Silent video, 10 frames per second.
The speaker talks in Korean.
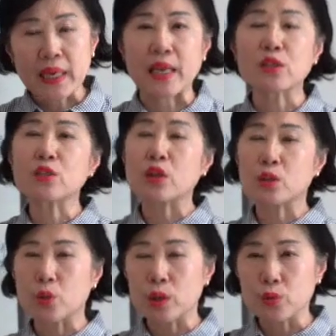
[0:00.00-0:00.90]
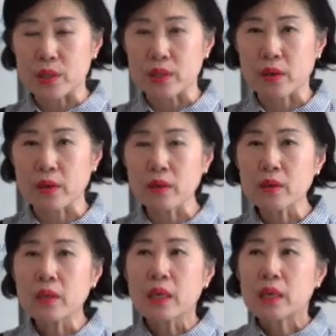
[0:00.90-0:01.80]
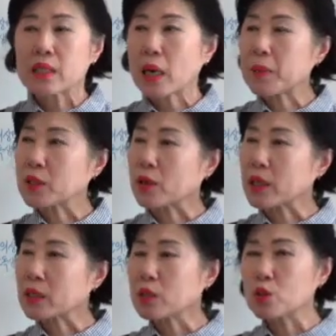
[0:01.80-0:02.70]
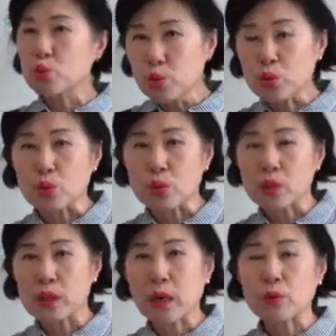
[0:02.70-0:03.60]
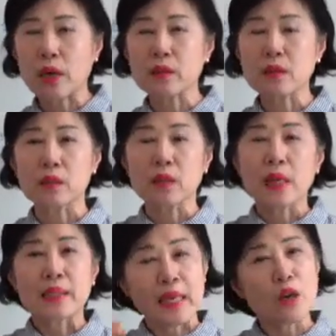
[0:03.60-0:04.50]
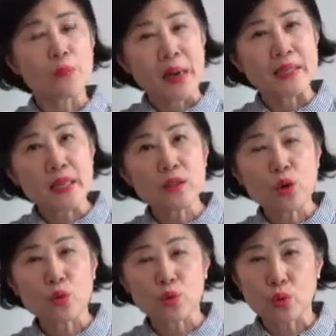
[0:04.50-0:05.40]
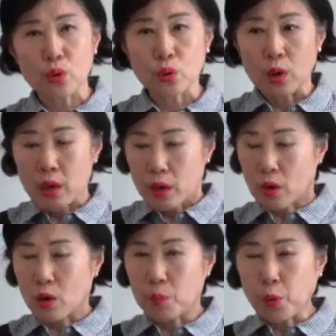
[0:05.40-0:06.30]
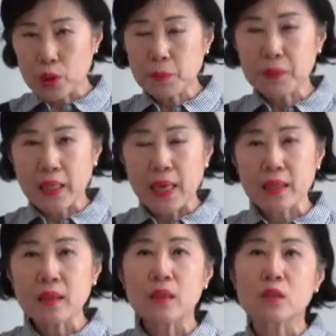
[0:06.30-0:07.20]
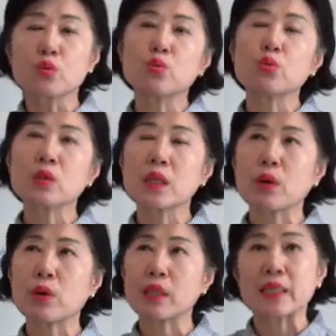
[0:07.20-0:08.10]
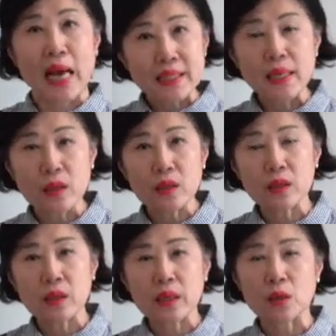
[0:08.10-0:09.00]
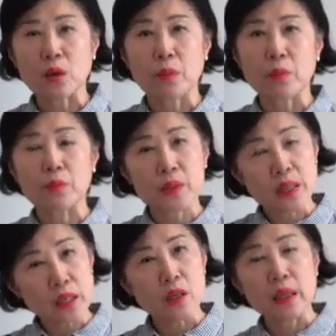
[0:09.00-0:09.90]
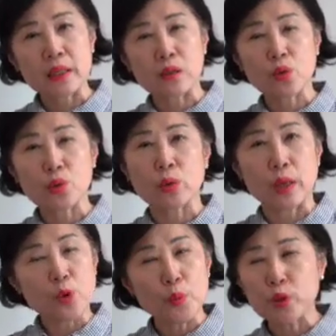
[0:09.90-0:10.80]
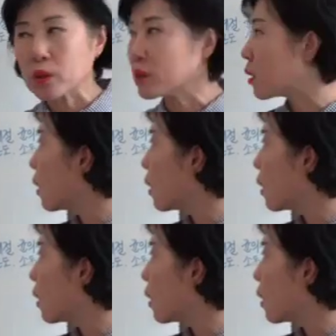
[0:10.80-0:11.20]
계절적인 요인도 있어요. 그 다음에 저희가 쓰는 누룩이라고 하는 자연 발생적으로 어, 포집된 그 누룩이라고 하는 야생에서 생겨나는 효소나 효모는